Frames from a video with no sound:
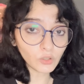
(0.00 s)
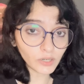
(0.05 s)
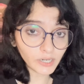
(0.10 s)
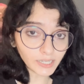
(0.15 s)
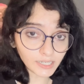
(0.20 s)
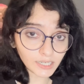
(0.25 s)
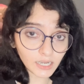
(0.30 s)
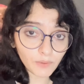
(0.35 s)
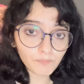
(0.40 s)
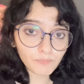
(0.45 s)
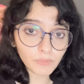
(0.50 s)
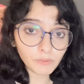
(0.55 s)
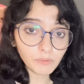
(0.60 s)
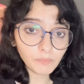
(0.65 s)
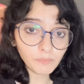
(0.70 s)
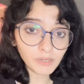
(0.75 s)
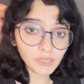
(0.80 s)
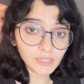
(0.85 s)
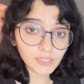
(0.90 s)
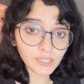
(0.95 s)
थोड़े कम में
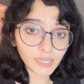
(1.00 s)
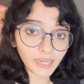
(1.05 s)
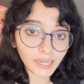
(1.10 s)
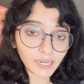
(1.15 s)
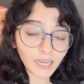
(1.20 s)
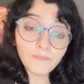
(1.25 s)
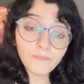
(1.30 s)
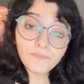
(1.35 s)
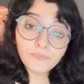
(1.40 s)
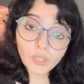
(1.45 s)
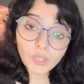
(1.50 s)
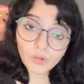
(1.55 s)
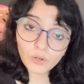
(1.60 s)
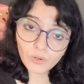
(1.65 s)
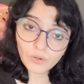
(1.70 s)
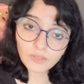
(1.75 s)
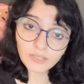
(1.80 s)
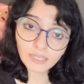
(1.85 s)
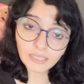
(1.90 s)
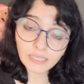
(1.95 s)
भी मिल जाए ना तो
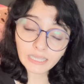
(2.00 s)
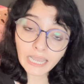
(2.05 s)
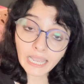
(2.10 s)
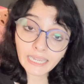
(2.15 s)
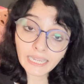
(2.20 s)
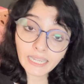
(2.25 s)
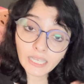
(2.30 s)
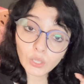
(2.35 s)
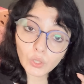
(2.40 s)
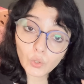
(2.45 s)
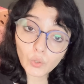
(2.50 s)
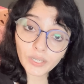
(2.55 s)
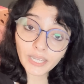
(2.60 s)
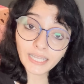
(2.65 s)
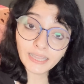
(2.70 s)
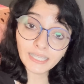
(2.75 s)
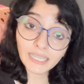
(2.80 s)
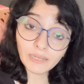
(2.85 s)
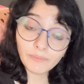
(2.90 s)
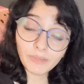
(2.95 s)
हो सकता है कि दो या
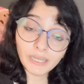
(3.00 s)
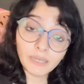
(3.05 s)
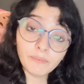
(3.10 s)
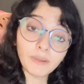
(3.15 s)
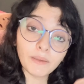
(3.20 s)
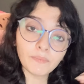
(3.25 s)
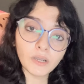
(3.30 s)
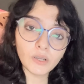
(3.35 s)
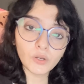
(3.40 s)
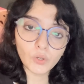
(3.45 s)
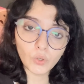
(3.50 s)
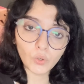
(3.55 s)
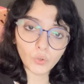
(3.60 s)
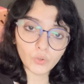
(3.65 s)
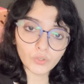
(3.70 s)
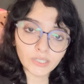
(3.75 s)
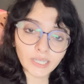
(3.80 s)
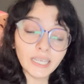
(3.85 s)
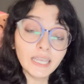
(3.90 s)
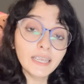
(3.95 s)
तीन महीने में आपका ग्रो
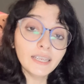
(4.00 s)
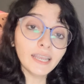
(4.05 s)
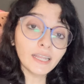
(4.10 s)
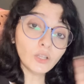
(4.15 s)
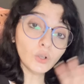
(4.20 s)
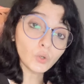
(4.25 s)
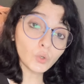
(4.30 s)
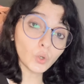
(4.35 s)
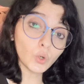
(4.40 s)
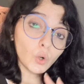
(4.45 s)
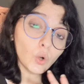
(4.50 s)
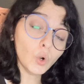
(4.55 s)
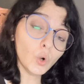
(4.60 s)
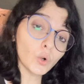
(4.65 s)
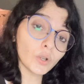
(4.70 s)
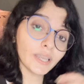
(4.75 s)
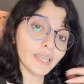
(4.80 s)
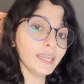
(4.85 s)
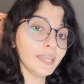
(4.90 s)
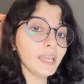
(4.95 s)
हो जाए या तो ग्रो
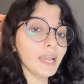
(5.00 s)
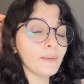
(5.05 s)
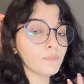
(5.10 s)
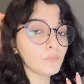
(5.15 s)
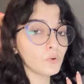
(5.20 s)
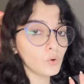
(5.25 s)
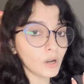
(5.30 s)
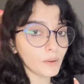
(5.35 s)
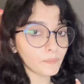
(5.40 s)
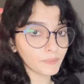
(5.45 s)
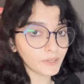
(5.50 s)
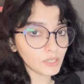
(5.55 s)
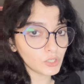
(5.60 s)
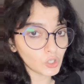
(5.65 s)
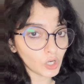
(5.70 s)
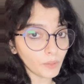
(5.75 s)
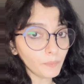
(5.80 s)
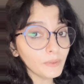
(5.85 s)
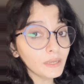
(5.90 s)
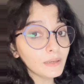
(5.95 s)
होके ही आपको आपकी
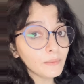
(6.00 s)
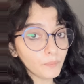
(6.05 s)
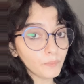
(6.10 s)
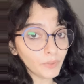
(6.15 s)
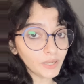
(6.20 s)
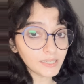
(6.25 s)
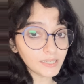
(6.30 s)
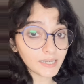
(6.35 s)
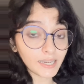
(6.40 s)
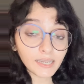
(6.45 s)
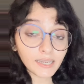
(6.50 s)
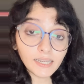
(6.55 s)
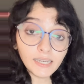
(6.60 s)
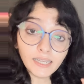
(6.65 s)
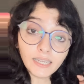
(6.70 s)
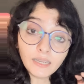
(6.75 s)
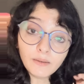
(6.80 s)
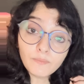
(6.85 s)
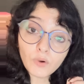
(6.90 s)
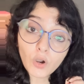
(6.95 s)
जॉब मिल जाएगी
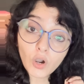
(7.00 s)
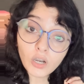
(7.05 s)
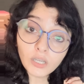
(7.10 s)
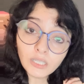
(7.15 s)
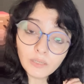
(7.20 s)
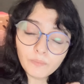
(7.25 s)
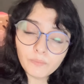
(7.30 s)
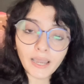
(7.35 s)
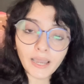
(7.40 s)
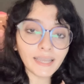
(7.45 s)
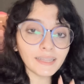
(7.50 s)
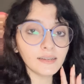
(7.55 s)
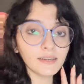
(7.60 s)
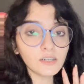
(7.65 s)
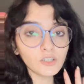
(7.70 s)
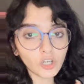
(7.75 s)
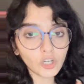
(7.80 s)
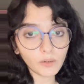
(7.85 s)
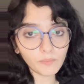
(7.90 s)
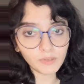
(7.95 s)
लेकिन बहुत ही बेहतर
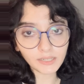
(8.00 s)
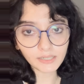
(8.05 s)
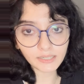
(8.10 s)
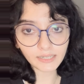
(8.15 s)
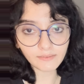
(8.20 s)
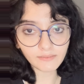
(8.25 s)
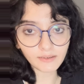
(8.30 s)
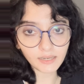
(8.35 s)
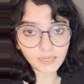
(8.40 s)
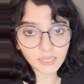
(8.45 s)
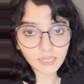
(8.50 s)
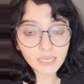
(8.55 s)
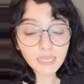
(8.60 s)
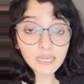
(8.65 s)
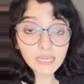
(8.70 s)
जॉब लगने वाली